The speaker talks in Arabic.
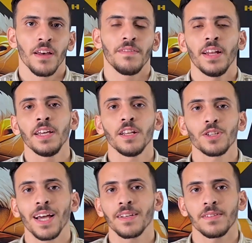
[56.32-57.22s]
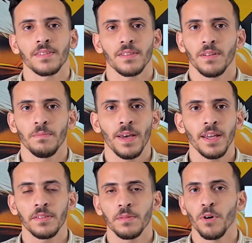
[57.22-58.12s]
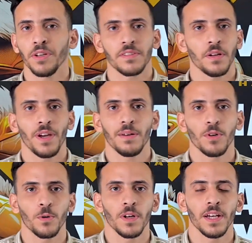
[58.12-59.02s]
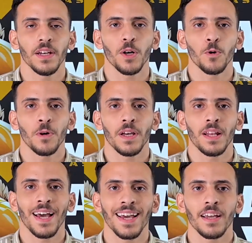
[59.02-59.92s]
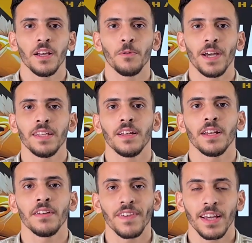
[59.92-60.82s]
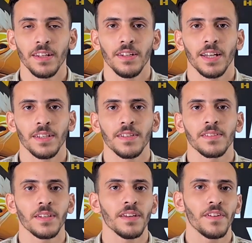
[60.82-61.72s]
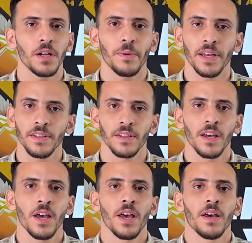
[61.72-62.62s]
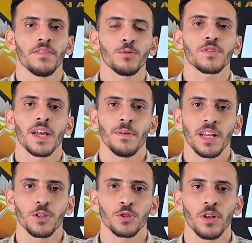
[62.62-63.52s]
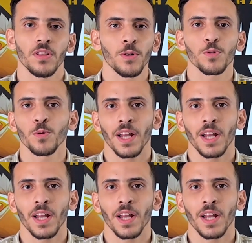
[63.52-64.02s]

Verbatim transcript: فالانجلش عكس بقيه مواد ثانويه عامه كلها هو الحاجه الوحيده اللي فعلا هتحس ان هي فارقه معاك في مستقبلك ان شاء الله وسوق